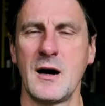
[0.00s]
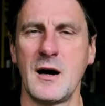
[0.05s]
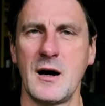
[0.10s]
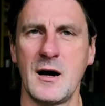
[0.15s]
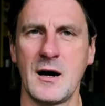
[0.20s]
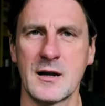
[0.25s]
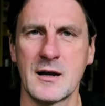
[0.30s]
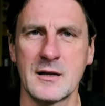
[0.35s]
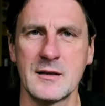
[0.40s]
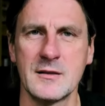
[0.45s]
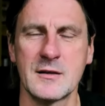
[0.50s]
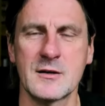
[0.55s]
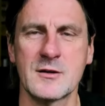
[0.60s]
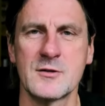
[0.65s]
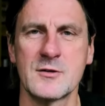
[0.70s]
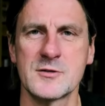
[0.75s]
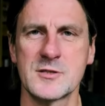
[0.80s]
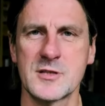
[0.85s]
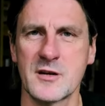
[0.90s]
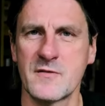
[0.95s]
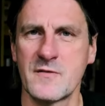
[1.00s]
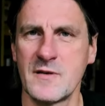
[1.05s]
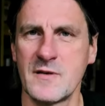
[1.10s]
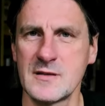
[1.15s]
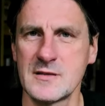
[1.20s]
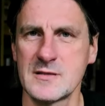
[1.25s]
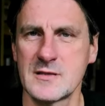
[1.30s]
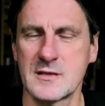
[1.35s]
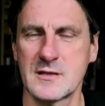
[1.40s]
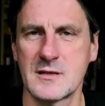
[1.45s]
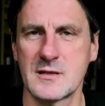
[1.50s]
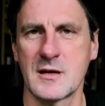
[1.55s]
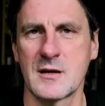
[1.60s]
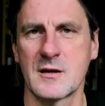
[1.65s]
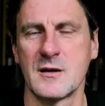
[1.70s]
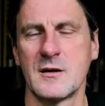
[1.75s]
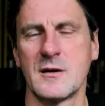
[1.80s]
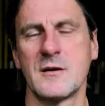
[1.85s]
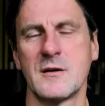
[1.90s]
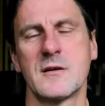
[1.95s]
A jednak konsekwencje
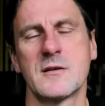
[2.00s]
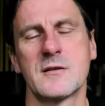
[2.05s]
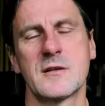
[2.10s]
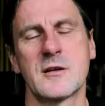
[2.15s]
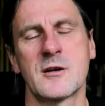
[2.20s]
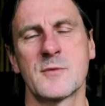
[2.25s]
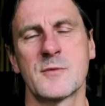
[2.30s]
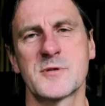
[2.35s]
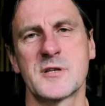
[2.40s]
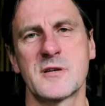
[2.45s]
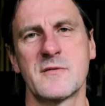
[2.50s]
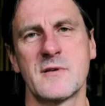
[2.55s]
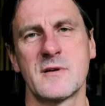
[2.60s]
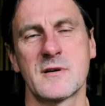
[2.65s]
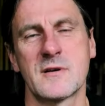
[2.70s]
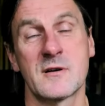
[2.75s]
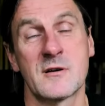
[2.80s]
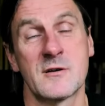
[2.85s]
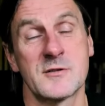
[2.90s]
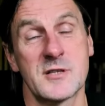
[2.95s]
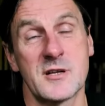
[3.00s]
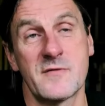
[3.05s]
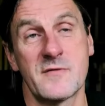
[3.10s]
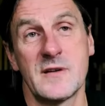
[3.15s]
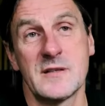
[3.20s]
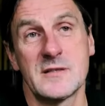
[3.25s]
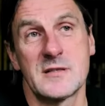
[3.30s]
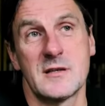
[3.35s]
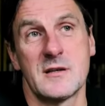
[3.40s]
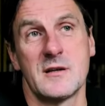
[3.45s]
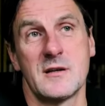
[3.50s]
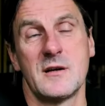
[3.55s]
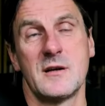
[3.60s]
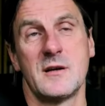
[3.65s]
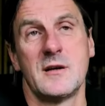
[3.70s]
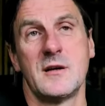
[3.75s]
tego, tych obserwa- konsekwencje